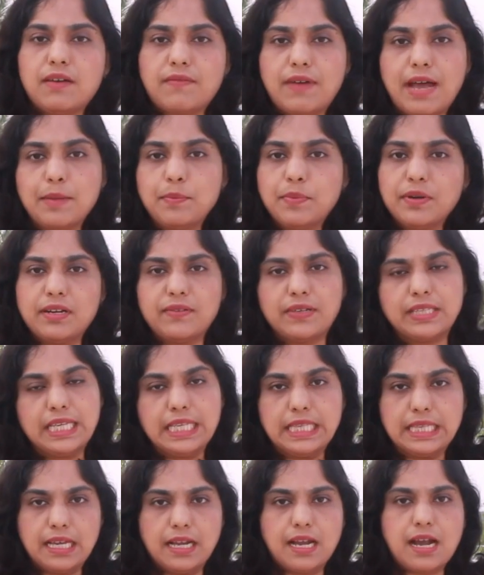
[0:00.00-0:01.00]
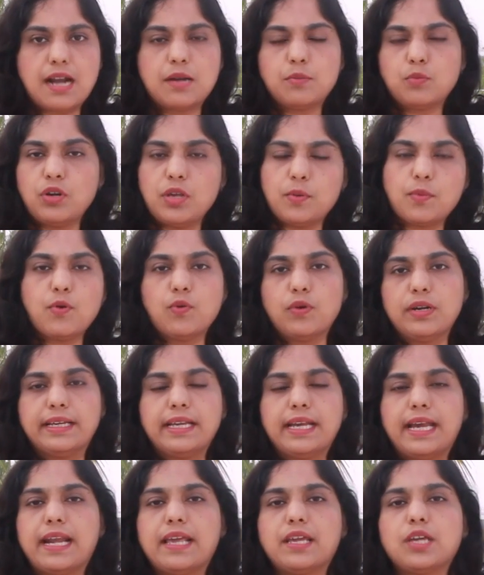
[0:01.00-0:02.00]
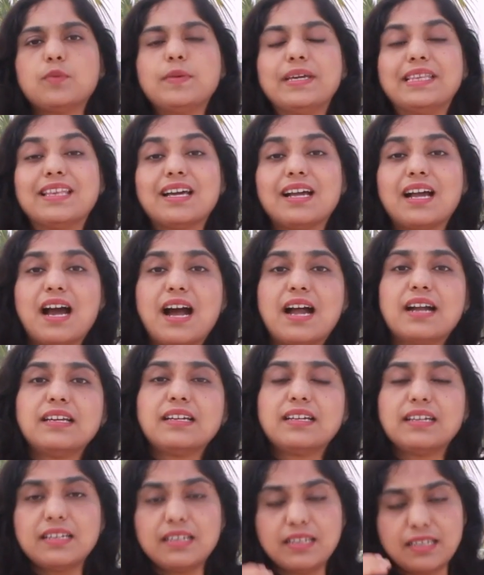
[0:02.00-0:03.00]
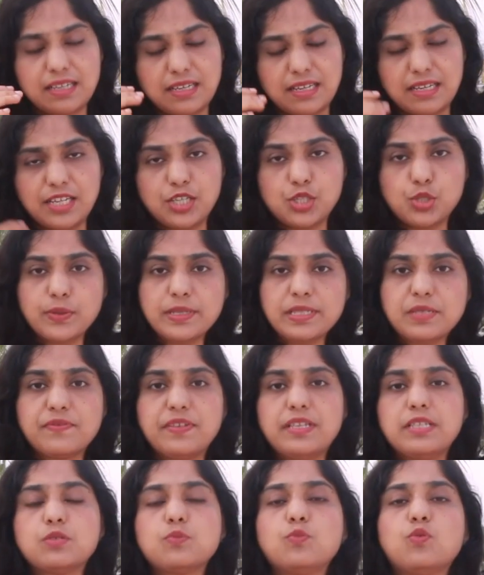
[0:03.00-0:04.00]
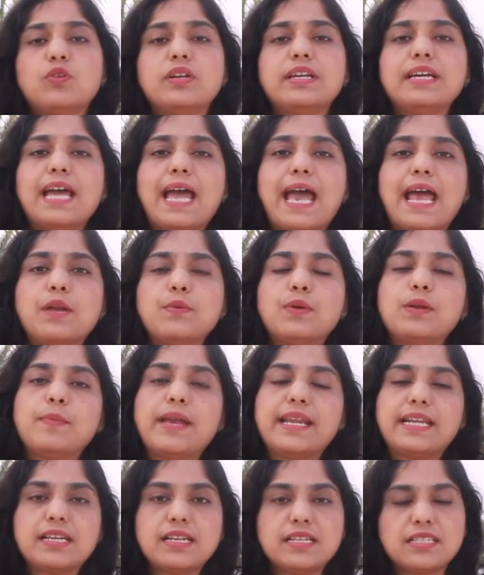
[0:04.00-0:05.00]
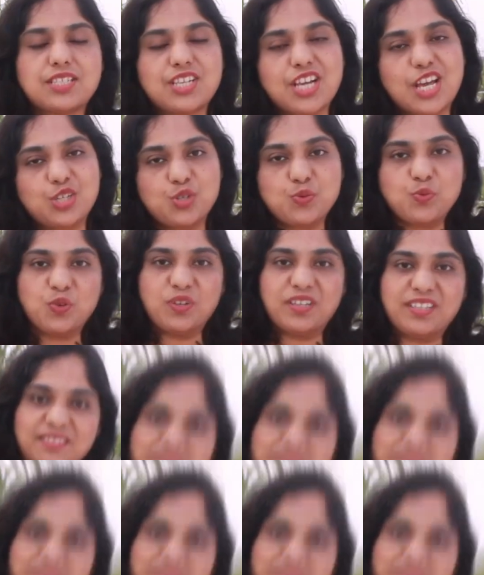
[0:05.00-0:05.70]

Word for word: வாய்ப்புகள் வந்து இந்த கார்டு மூலயமா உங்களுக்கு கிடைக்கும் இந்த கார்டுக்கு இஷுவன்ஸ் ஃபீஸும் உண்டு ஆனுவல் மெயின்டெனன்ஸ் சார்ஜும் உண்டு